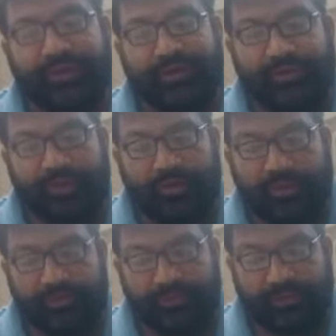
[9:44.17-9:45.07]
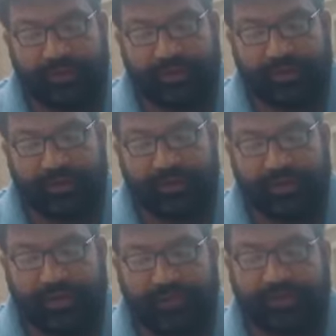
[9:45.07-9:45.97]
मुकदमे को कमज़ोर कर
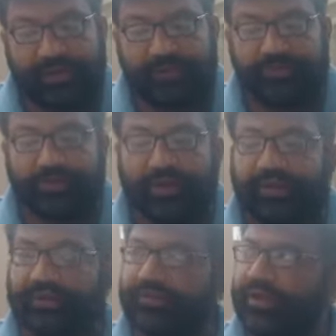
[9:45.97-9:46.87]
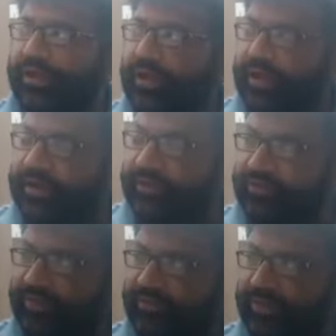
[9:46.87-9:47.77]
देती है और बाज़ात अगर
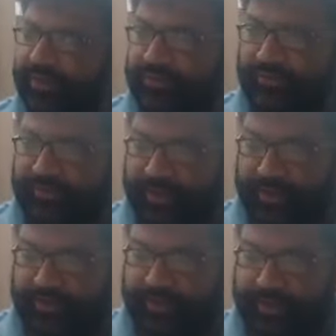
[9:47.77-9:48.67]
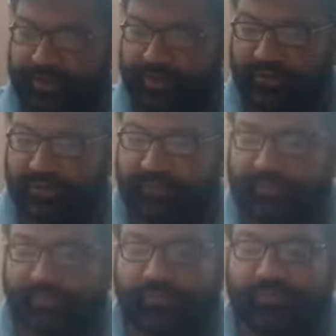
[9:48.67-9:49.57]
सिविल नेचर मुकदमा है तो
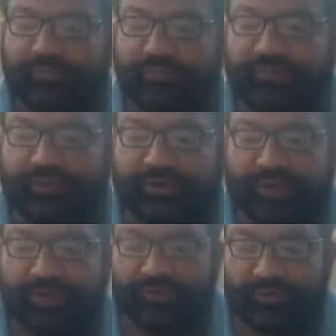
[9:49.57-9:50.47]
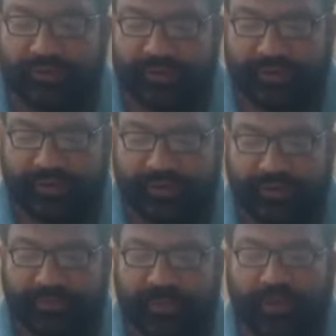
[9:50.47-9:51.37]
उसमें मुलम को सजा हो जाती
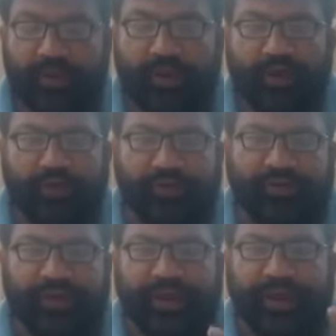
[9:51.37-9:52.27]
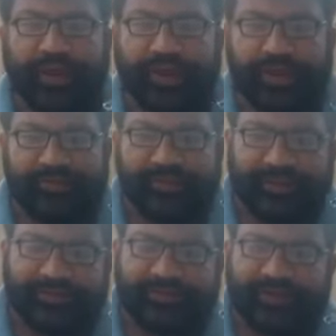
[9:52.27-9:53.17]
है और ये एक
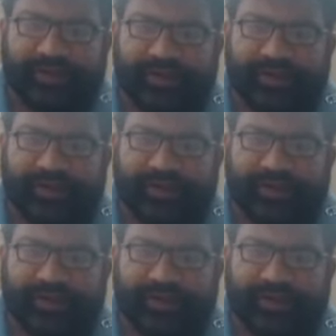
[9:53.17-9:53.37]
ऐसा जहर